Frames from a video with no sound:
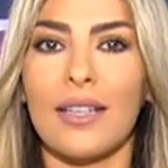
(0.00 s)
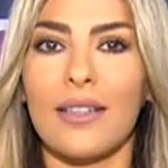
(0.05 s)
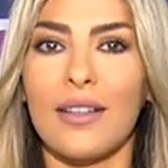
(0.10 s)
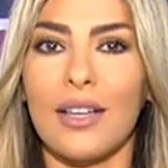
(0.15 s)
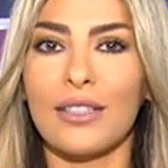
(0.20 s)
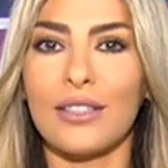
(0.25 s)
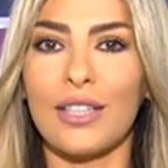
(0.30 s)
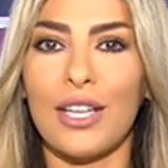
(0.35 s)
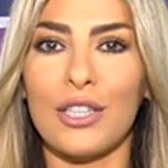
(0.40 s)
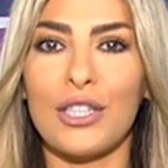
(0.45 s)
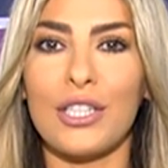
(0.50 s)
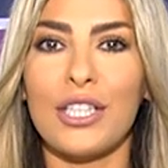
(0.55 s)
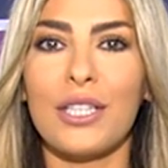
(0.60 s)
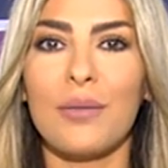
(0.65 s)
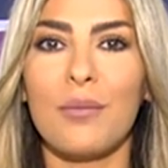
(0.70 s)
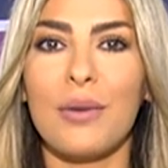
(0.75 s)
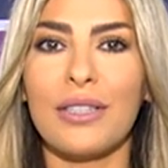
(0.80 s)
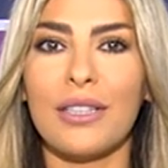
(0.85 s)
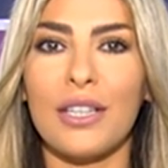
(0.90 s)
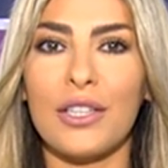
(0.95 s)
نقطع شيء
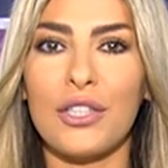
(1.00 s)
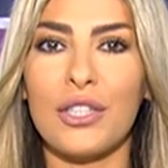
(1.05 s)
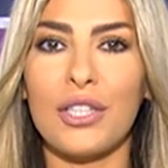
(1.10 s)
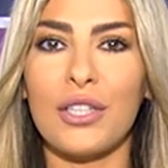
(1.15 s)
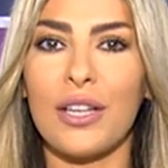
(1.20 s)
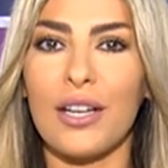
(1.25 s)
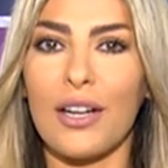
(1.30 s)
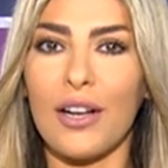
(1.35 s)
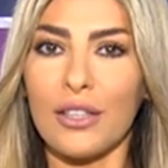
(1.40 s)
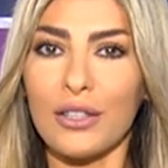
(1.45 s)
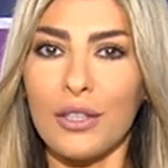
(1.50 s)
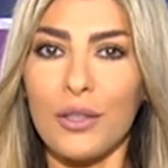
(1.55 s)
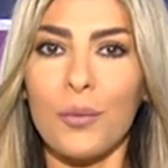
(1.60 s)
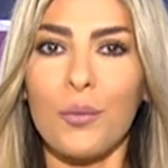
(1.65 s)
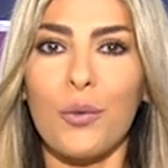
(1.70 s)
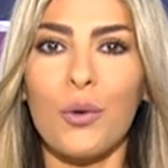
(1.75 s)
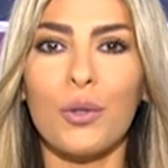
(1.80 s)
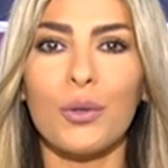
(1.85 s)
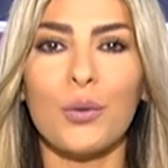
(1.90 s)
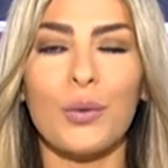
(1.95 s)
بدنا نشيل الكاتنج
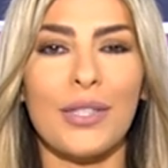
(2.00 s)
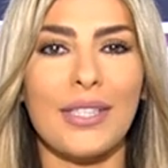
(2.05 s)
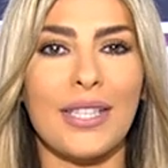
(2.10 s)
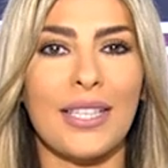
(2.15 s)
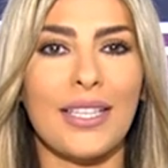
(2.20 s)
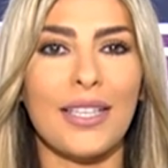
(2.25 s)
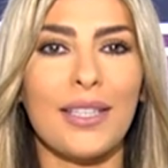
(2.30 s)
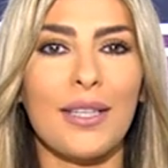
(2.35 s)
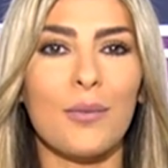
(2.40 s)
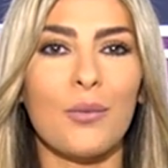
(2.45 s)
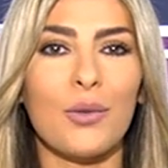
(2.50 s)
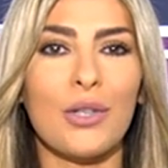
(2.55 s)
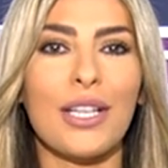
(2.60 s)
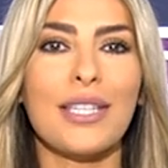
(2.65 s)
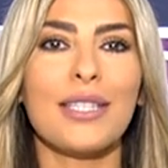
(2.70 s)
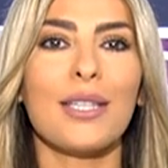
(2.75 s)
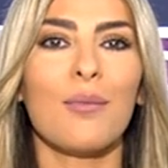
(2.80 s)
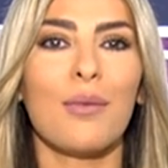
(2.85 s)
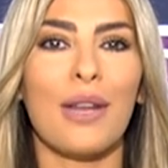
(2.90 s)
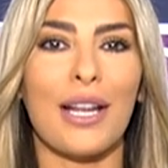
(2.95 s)
بورد والسكين
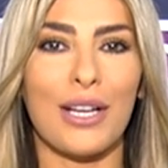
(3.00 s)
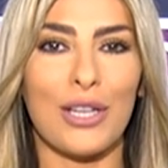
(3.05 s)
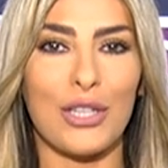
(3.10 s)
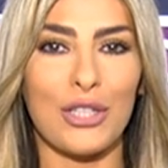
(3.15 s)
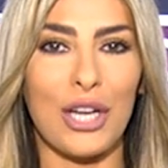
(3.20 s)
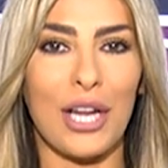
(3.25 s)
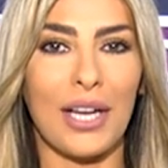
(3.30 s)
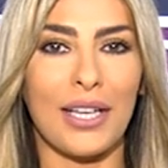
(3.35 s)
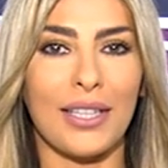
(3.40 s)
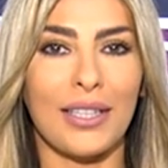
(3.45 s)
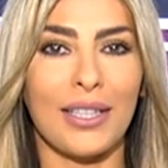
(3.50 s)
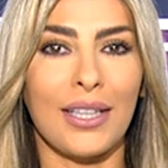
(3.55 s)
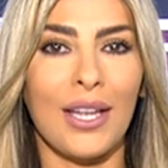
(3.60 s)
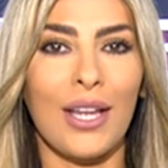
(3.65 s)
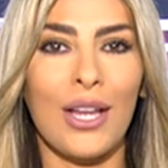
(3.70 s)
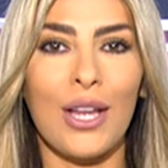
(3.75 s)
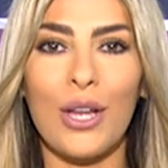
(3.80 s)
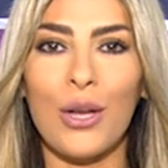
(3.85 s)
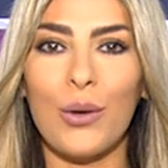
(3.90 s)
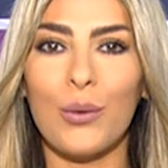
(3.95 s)
المناسب لكل شغله
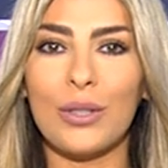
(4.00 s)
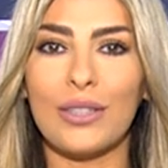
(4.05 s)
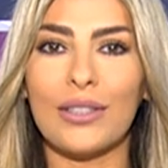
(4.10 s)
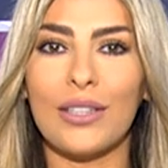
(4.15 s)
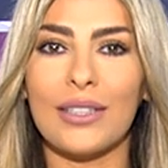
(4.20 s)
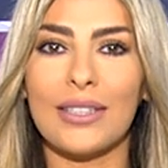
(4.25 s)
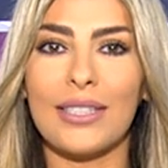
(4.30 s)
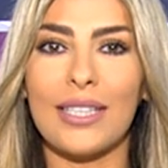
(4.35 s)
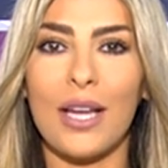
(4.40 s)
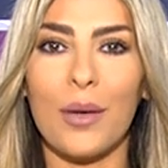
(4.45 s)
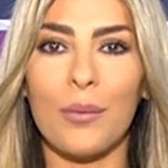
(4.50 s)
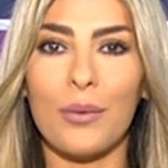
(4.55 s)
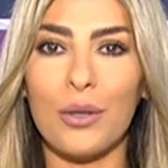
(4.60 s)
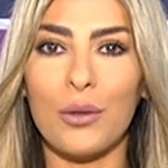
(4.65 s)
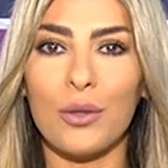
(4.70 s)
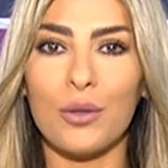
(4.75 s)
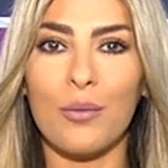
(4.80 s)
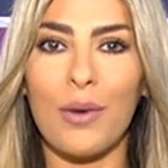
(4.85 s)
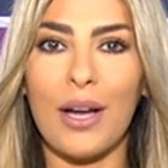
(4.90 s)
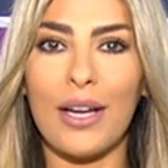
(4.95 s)
والتقطيع
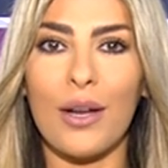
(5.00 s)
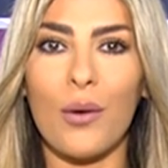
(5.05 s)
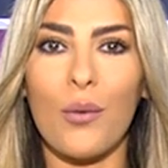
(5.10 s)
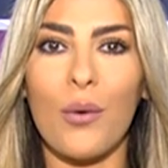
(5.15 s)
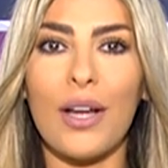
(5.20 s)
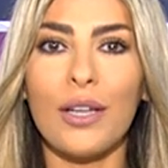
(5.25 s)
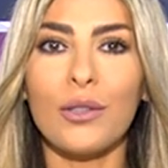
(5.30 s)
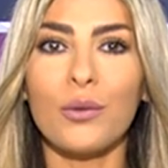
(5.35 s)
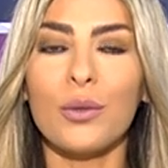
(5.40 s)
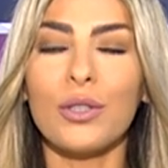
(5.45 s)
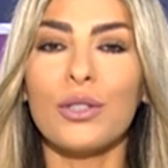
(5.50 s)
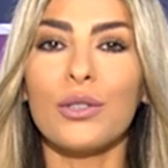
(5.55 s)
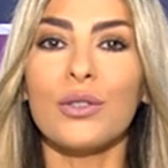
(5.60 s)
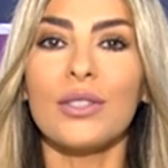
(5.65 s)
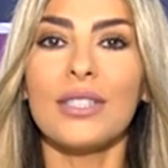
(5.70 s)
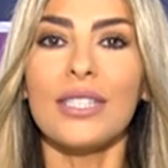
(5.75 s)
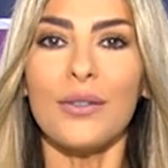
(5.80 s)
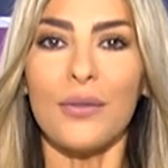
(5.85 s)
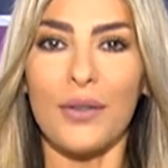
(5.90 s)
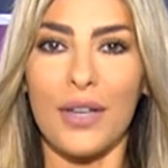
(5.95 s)
بياخد معنا وقت
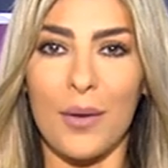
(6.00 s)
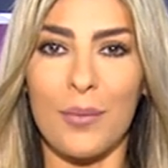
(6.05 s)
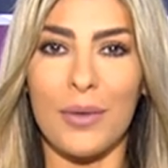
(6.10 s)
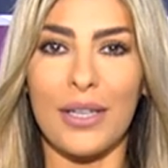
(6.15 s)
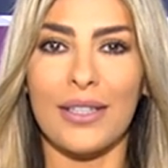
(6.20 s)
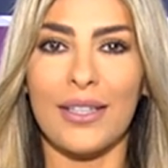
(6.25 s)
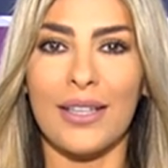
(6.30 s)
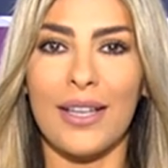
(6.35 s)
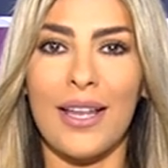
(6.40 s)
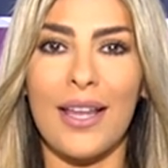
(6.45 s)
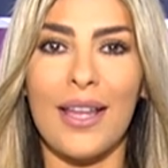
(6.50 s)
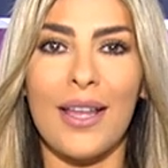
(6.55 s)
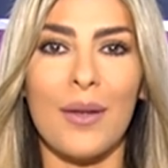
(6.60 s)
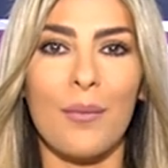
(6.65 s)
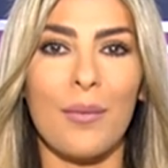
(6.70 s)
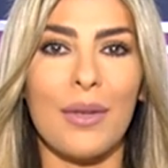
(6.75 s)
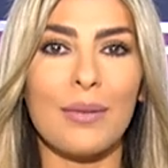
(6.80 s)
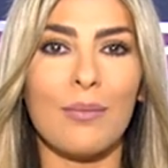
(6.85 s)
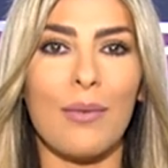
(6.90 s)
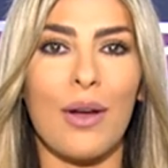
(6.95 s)
والتنظيف كمان
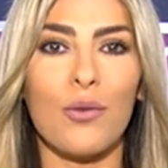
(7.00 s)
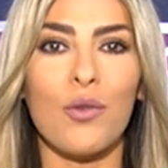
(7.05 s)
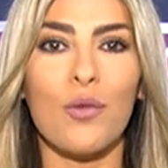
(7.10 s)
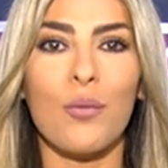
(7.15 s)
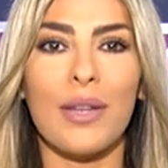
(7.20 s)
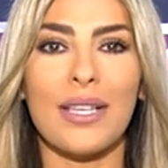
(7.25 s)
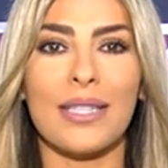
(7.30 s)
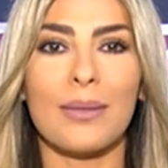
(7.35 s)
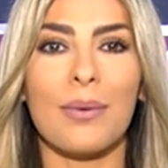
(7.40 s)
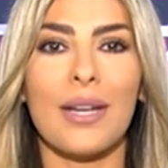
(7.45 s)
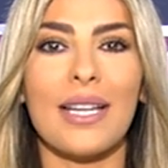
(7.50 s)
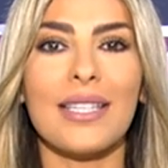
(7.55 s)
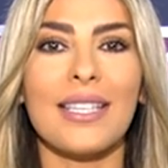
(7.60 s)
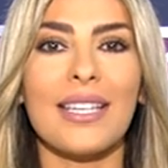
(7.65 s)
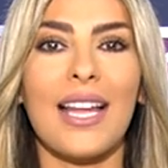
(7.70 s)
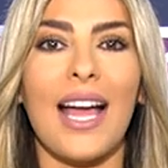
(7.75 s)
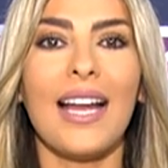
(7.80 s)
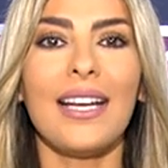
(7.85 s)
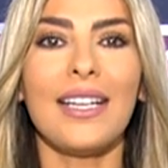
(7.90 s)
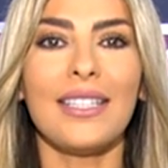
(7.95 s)
بس مع كوب اكسبرس
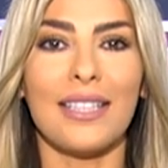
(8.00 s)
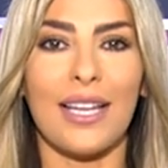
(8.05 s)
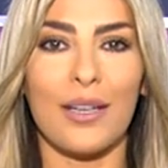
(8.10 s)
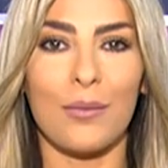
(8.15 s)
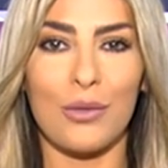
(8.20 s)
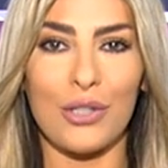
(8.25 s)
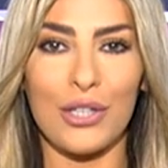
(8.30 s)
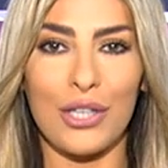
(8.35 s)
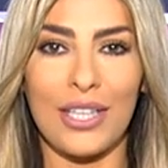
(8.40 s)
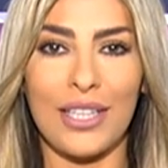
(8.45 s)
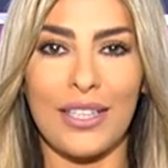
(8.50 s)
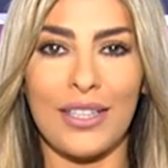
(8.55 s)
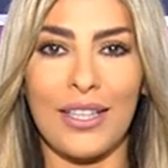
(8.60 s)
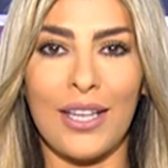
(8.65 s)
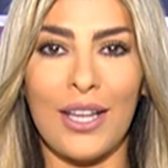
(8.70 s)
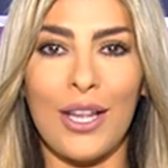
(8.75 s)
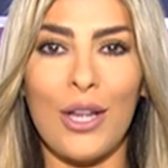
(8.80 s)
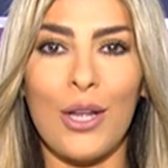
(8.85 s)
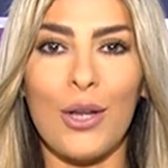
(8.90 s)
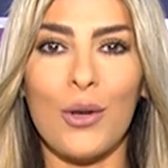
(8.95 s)
انحلت هالمشكله
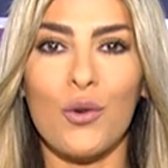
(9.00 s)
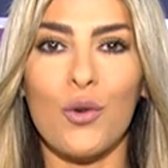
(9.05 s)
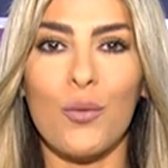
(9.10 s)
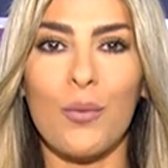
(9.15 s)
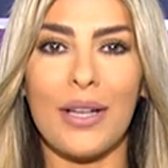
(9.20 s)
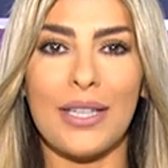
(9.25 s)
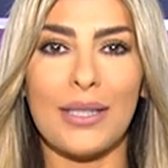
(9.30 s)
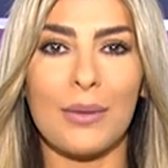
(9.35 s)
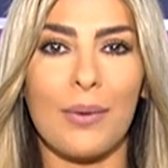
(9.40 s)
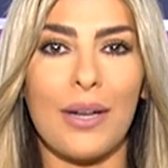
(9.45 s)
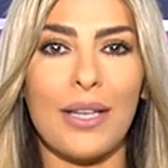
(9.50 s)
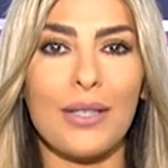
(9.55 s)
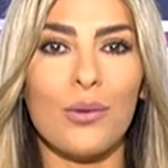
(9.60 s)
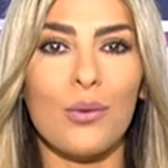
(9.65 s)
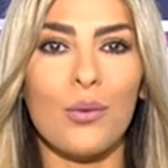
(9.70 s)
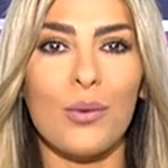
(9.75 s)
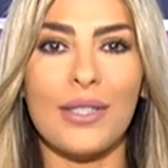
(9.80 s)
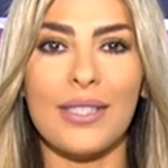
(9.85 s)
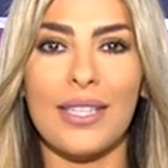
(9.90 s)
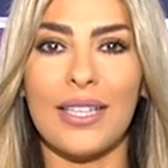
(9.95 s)
كوب اكسبرس
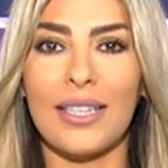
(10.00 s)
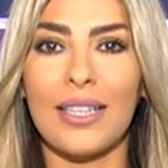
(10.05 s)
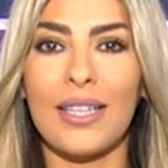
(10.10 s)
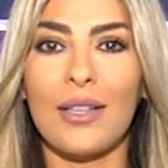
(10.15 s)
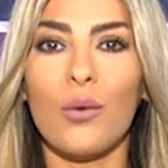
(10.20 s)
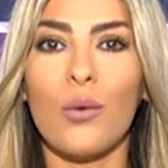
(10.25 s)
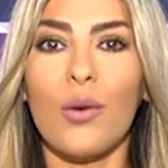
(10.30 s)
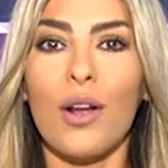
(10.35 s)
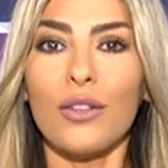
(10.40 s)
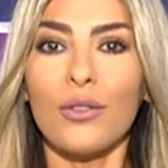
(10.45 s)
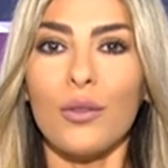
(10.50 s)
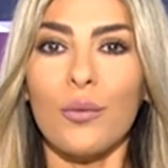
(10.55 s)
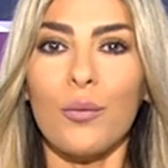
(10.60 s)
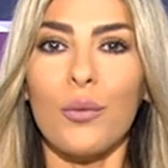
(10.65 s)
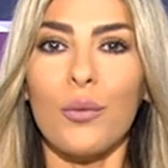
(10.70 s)
هو سكين وكاتنج